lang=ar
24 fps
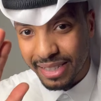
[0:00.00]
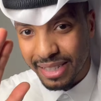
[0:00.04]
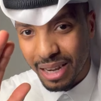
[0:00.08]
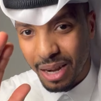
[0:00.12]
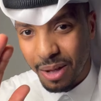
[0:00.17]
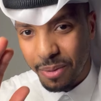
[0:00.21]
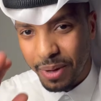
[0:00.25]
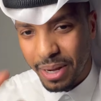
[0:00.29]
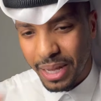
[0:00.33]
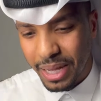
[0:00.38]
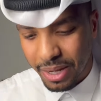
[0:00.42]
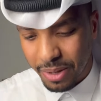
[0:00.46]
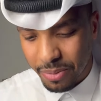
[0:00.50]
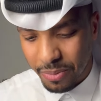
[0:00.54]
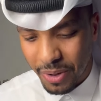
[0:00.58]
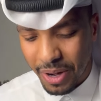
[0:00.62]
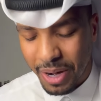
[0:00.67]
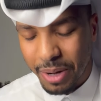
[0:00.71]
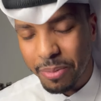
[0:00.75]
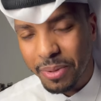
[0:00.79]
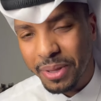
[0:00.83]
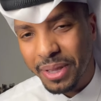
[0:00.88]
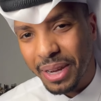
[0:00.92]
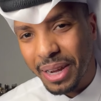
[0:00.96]
السلام عليكم
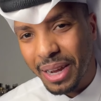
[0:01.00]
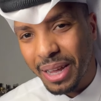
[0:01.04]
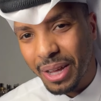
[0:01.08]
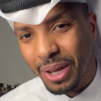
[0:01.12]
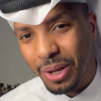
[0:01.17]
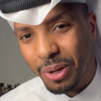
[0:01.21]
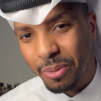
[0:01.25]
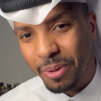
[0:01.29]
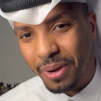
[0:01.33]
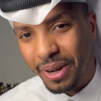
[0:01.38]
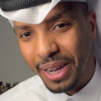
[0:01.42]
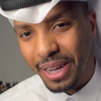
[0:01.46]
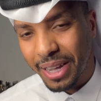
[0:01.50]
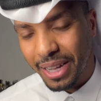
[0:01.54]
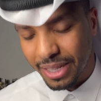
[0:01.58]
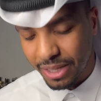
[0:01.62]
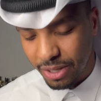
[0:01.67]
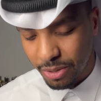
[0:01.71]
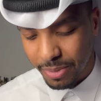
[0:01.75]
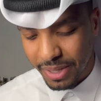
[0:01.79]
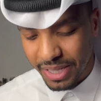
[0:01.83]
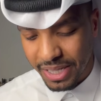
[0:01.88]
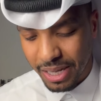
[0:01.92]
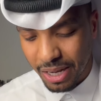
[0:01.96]
ورحمة الله
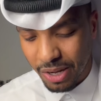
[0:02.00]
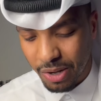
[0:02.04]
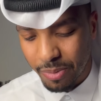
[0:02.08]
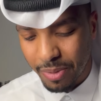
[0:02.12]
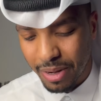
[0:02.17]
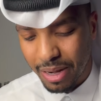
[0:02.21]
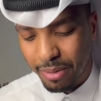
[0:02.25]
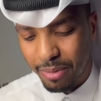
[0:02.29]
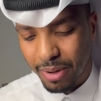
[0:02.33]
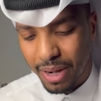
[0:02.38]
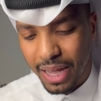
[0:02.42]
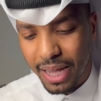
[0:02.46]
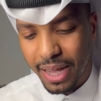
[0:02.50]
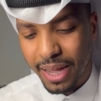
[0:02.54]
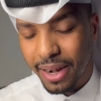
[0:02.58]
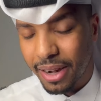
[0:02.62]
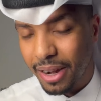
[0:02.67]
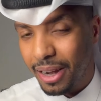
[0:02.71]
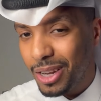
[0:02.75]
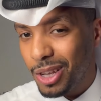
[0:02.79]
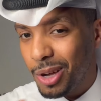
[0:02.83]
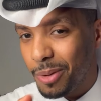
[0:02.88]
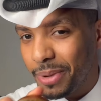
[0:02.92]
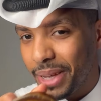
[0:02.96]
وبركاته مساكم الله
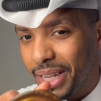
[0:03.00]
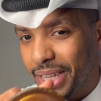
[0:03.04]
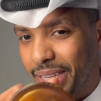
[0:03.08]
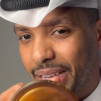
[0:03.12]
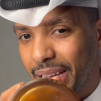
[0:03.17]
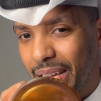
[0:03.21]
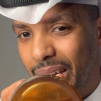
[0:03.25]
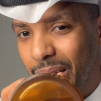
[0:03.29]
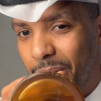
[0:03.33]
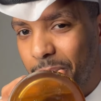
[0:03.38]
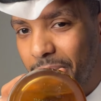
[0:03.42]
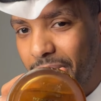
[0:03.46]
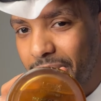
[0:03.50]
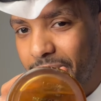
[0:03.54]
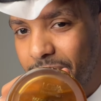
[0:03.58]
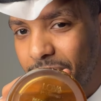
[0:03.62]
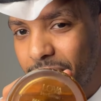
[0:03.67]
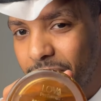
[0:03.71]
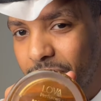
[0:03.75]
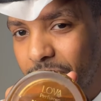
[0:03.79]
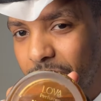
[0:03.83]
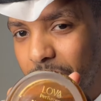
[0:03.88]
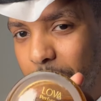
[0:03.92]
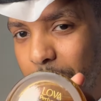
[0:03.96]
بالخير اليوم نتكلم عن
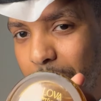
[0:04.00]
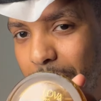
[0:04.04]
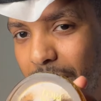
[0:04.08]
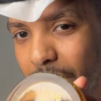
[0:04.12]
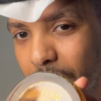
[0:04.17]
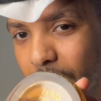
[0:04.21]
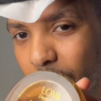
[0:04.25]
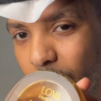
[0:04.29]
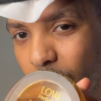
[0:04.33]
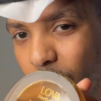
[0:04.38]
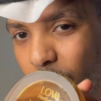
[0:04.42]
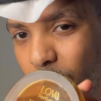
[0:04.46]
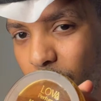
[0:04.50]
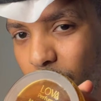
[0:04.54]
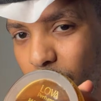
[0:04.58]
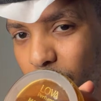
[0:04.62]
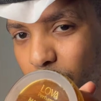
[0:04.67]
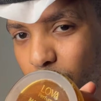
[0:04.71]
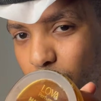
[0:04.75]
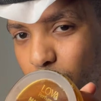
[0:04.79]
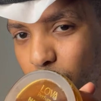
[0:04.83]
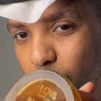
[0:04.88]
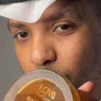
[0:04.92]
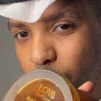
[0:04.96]
عطر مانجو
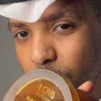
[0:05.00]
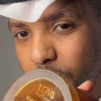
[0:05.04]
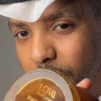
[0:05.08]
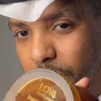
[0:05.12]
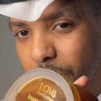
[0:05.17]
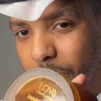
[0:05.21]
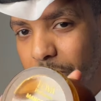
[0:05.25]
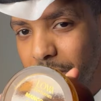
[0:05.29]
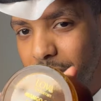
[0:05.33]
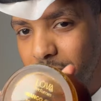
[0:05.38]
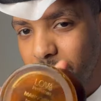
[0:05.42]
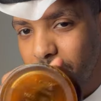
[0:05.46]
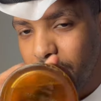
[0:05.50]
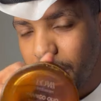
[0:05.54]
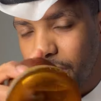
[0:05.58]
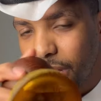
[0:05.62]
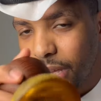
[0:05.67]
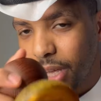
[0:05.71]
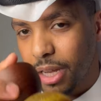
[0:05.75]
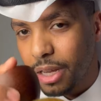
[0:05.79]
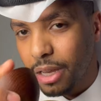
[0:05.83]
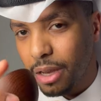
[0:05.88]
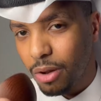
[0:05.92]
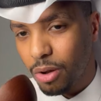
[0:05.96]
عود من
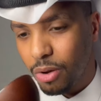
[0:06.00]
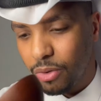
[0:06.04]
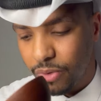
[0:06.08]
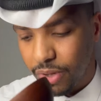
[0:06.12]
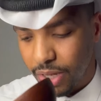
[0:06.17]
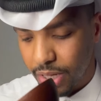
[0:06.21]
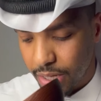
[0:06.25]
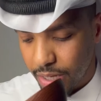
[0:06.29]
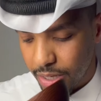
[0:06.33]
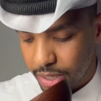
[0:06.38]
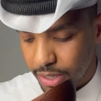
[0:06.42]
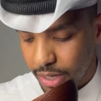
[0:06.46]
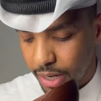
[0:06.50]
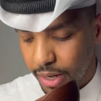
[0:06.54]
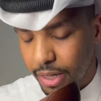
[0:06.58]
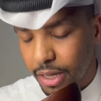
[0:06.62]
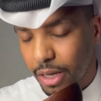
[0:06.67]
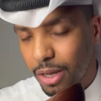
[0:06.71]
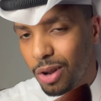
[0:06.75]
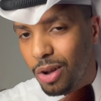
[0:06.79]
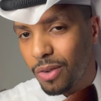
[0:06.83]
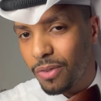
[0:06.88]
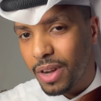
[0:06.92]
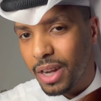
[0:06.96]
شركة لوفا شركة
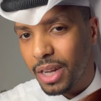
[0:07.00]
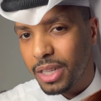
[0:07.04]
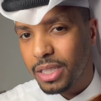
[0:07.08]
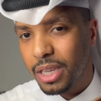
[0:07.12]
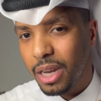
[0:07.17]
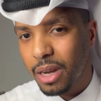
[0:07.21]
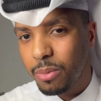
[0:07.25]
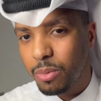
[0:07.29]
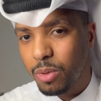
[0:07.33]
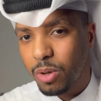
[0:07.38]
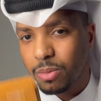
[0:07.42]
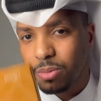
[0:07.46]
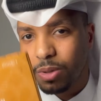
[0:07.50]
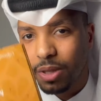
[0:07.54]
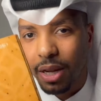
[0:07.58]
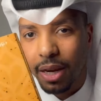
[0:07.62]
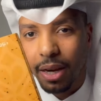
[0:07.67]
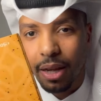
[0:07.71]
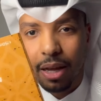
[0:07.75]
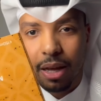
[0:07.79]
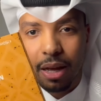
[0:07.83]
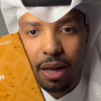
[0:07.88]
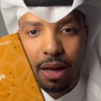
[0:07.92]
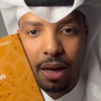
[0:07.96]
لوفا الله يسلمكم
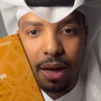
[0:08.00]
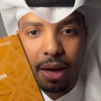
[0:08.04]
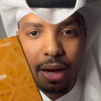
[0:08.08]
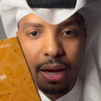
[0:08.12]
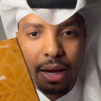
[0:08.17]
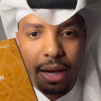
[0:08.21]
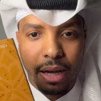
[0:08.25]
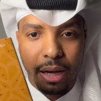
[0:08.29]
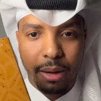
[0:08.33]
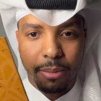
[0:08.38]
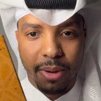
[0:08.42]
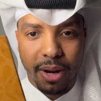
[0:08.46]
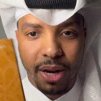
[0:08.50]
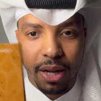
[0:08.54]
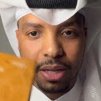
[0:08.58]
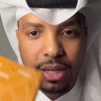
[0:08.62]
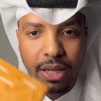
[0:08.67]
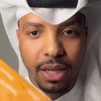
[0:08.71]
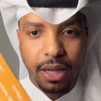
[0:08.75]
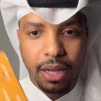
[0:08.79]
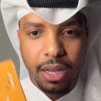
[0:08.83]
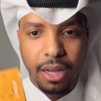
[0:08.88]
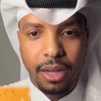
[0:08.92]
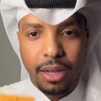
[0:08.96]
شركة
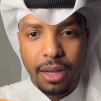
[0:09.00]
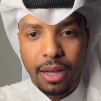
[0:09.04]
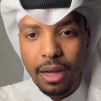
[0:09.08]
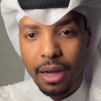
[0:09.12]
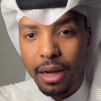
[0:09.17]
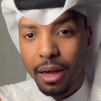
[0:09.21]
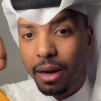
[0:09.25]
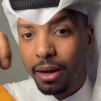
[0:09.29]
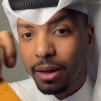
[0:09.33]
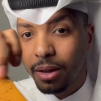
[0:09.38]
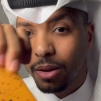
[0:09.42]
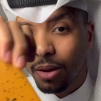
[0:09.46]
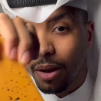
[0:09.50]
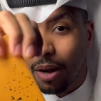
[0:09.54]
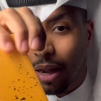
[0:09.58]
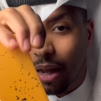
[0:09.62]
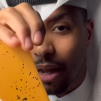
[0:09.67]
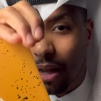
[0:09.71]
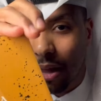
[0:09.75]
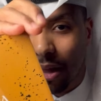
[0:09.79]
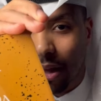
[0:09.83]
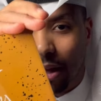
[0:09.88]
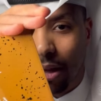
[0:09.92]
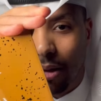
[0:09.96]
إماراتية العطر
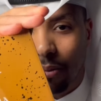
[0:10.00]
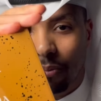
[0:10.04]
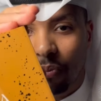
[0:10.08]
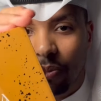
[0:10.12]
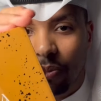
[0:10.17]
هذا